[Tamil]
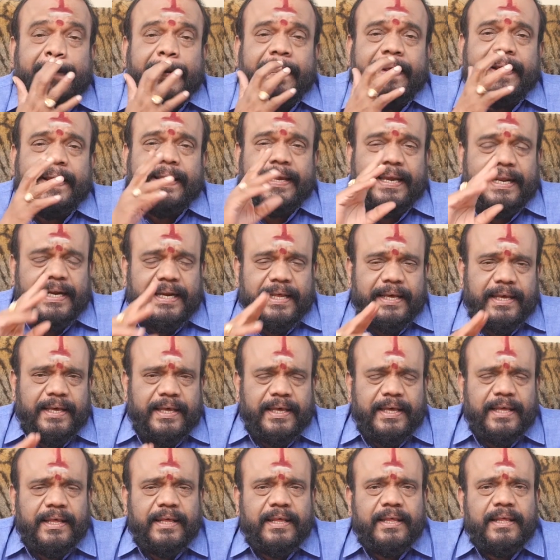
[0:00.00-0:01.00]
பண்ணுங்கள் ஏன்னா
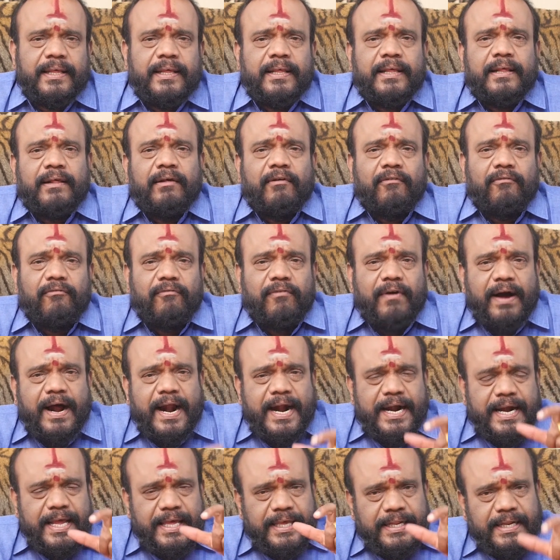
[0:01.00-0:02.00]

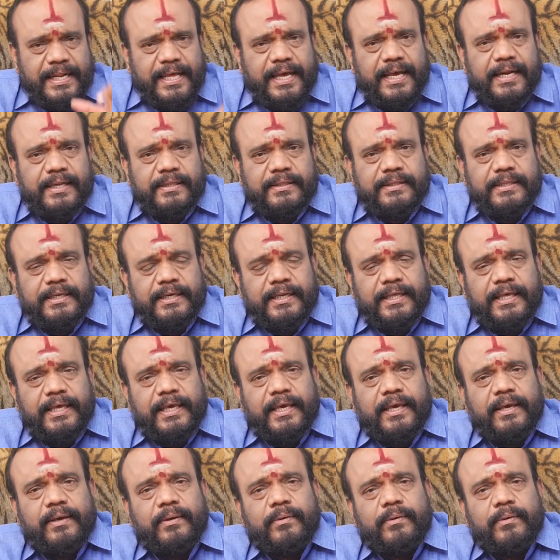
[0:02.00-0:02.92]
வாழை நார் திரி